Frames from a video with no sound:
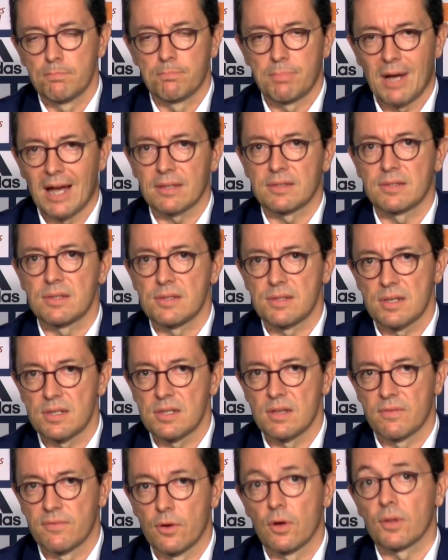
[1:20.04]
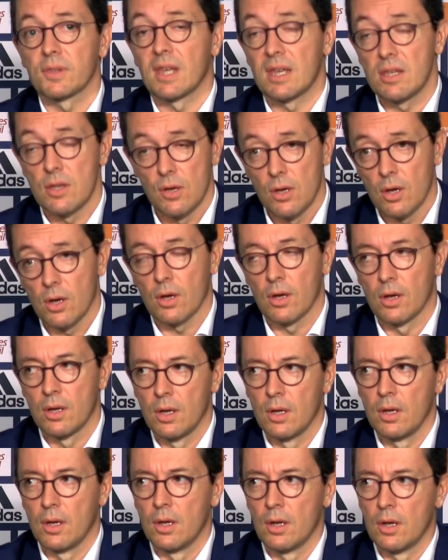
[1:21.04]
partie de ses efforts, d'ailleurs,
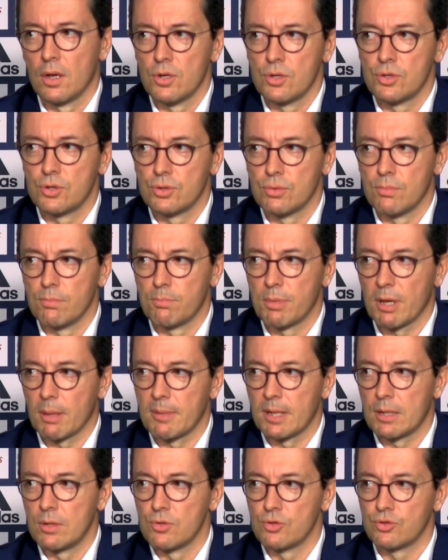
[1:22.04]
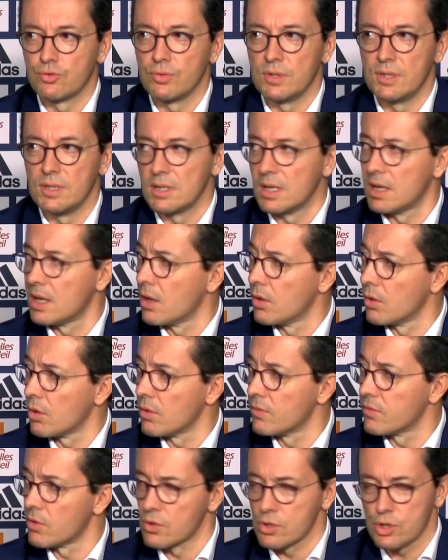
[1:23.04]
je me permets de le souligner là en
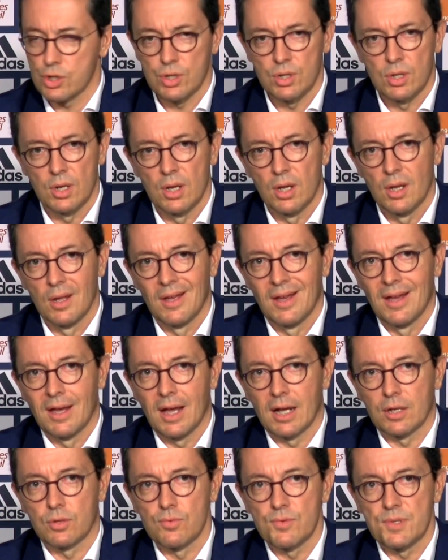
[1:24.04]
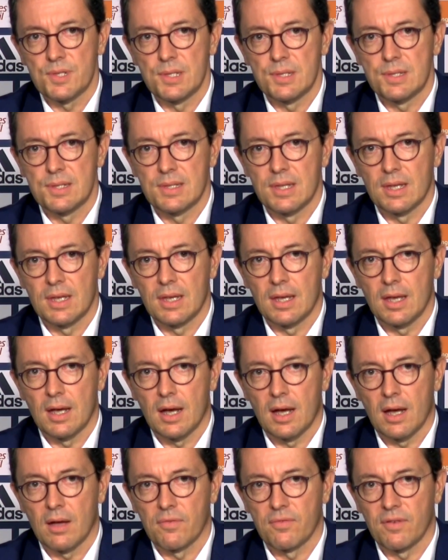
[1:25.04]
revanche, a consisté
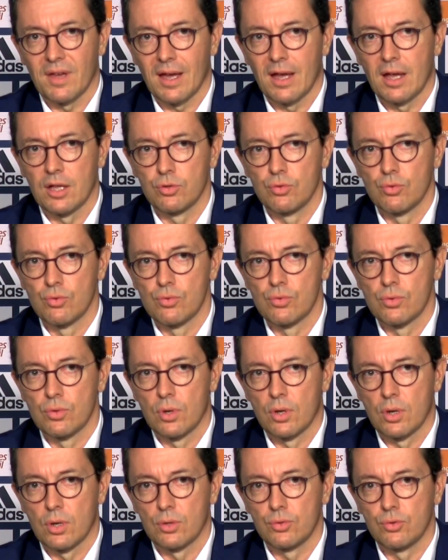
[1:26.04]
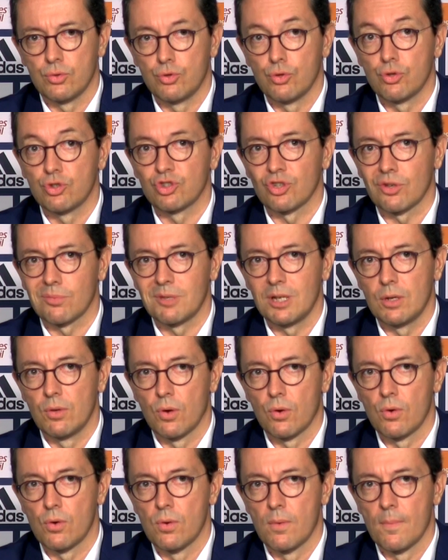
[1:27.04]
à faire un don de 200 000
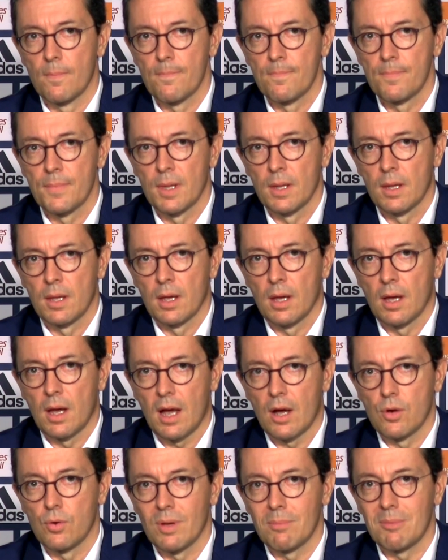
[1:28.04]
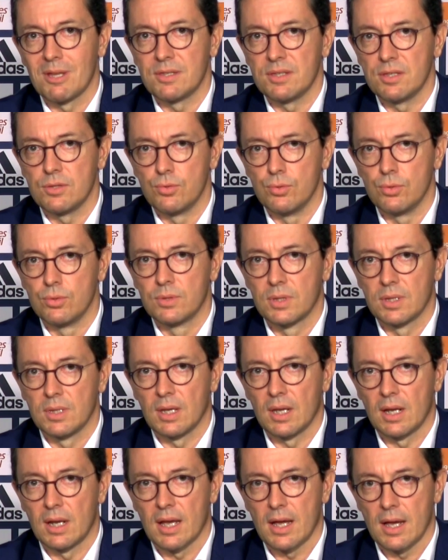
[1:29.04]
euros AOM Attitude,
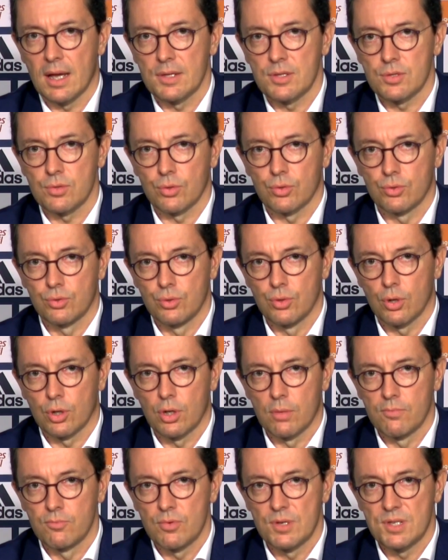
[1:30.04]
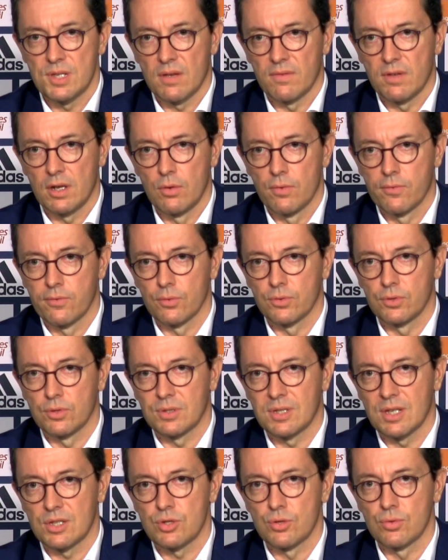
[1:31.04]
qui est la structure, comme vous le savez, le fonds de
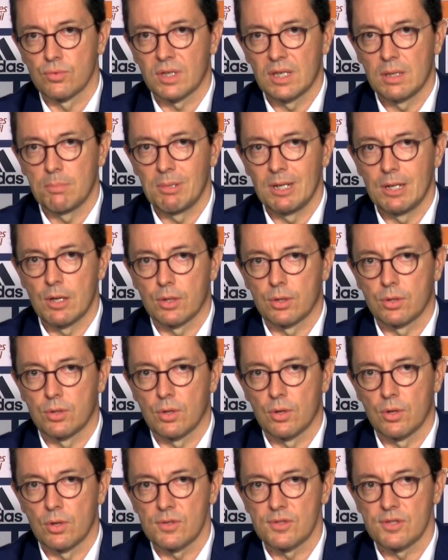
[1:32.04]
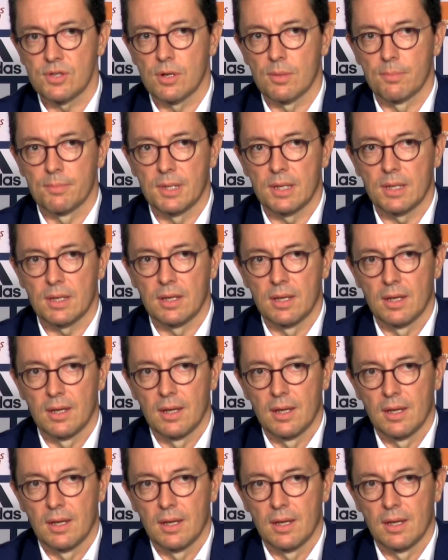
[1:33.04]
dotation qui pilote l'ensemble des,